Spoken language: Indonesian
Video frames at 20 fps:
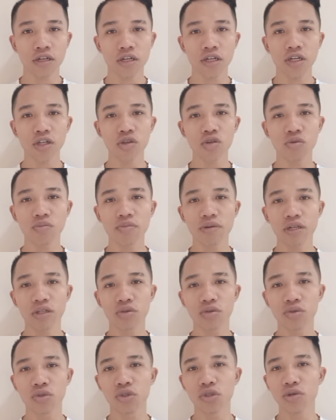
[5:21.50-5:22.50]
itu
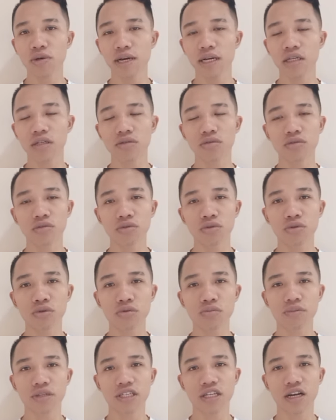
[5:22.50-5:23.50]
bertujuan
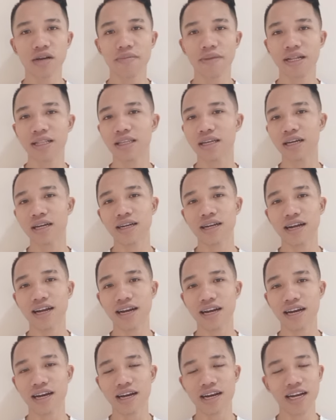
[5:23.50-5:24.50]
untuk menyelamatkan
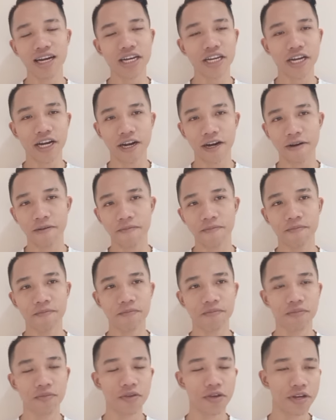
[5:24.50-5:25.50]
anak-anaknya
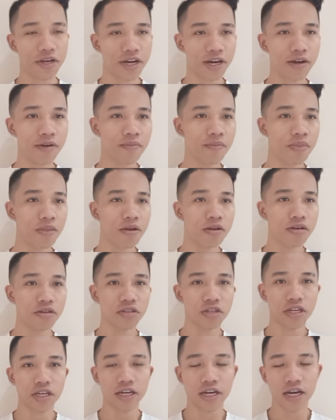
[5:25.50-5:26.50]
ya
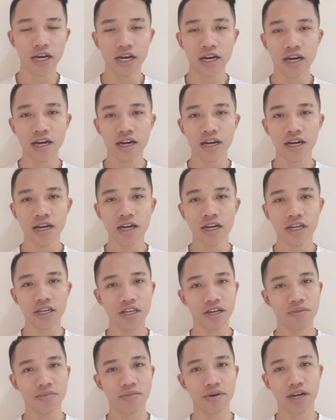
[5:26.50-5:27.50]
sehingga
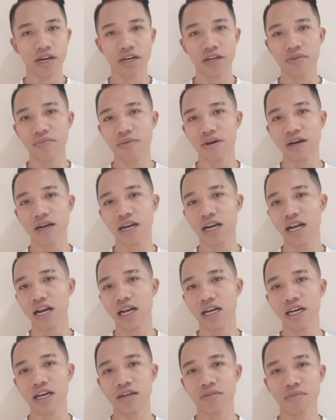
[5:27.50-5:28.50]
ia berani
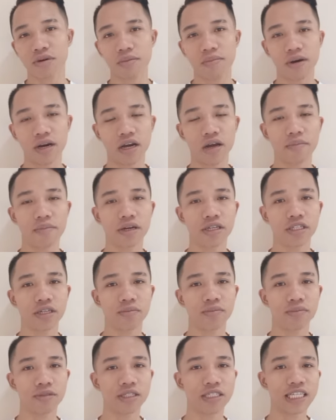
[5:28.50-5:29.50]
menghalalkan berbagai macam
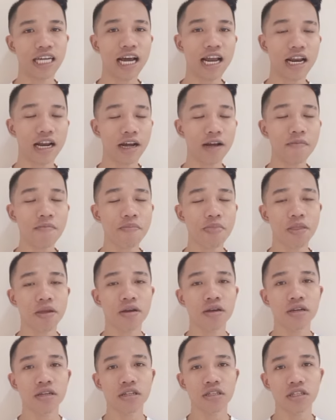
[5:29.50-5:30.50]
cara
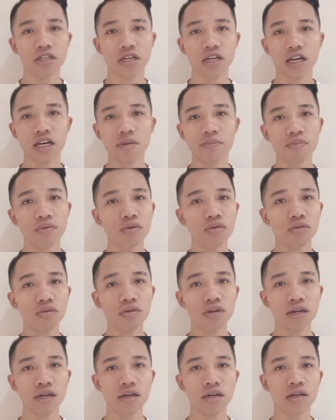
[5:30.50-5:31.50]

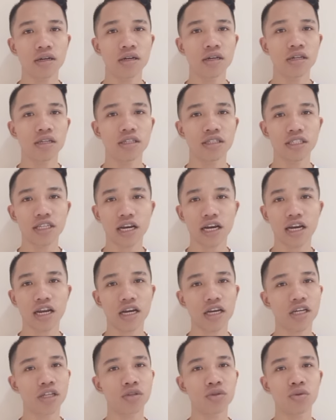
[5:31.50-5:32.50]
sekalipun
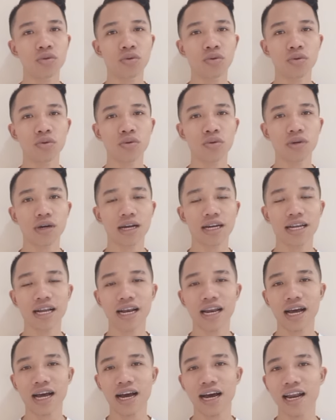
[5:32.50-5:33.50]
cara itu
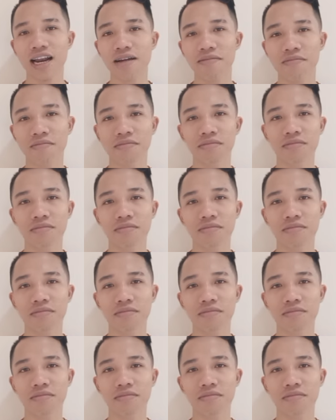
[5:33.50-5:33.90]
adalah haram